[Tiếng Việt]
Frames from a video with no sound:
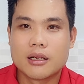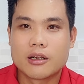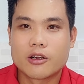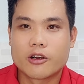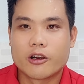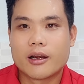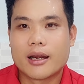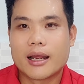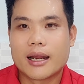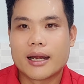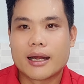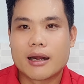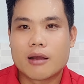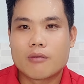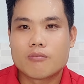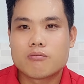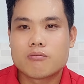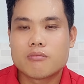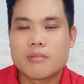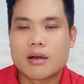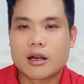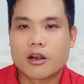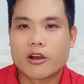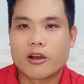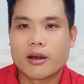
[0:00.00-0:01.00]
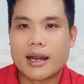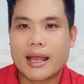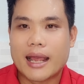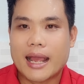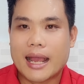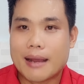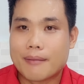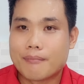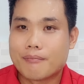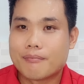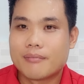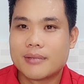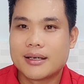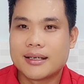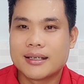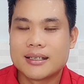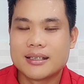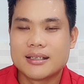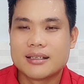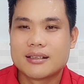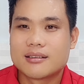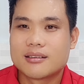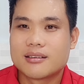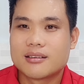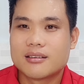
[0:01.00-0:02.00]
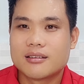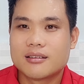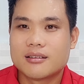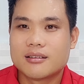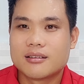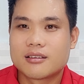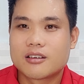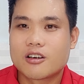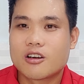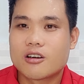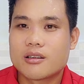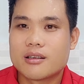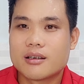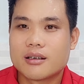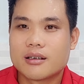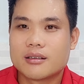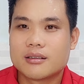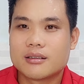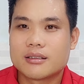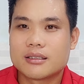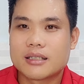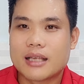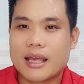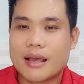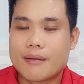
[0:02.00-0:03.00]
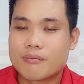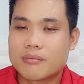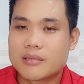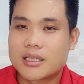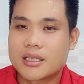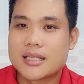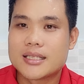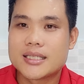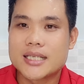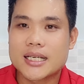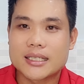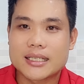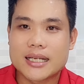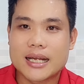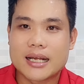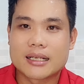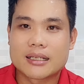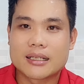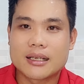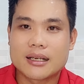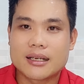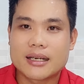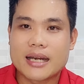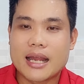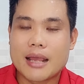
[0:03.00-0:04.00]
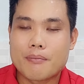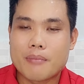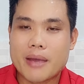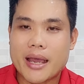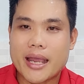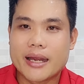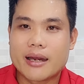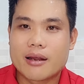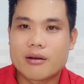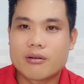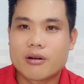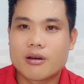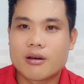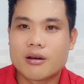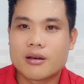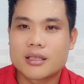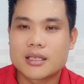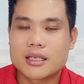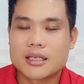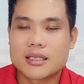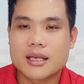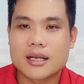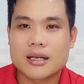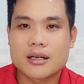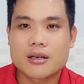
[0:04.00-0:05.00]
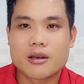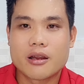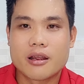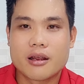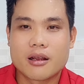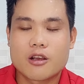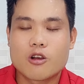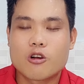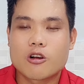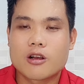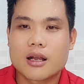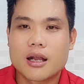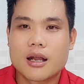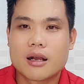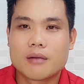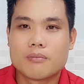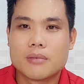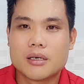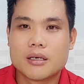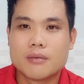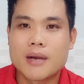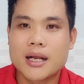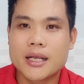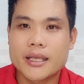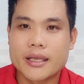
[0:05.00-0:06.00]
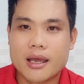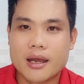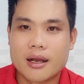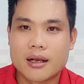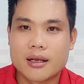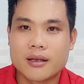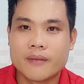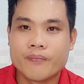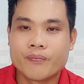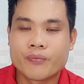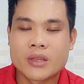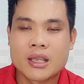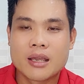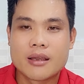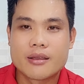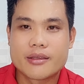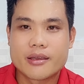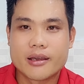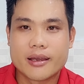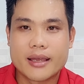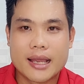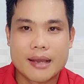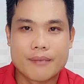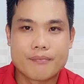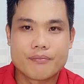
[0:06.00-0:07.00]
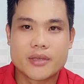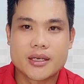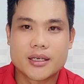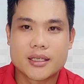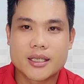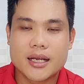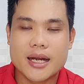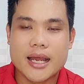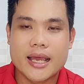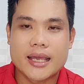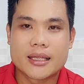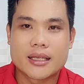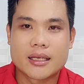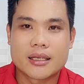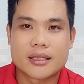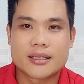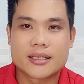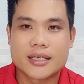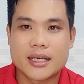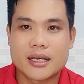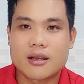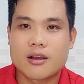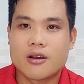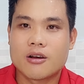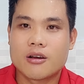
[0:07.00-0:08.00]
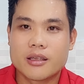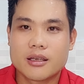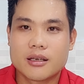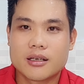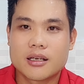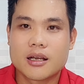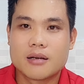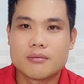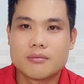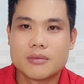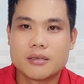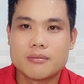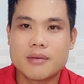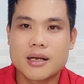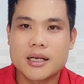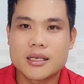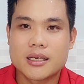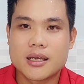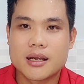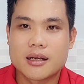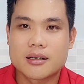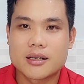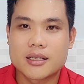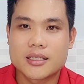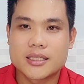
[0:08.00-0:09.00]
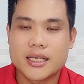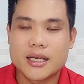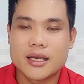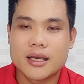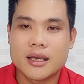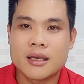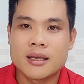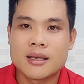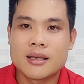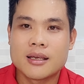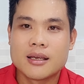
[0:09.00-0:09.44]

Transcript: gọi là nóng mà gọi là hầm á. nó có những em tin chắc rằng chắc nay mai đâu đó thì chắc những có cơn mưa bất chợt á. trời hầm như thế này thì sẽ có những cơn mưa bất chợt nó sẽ uh,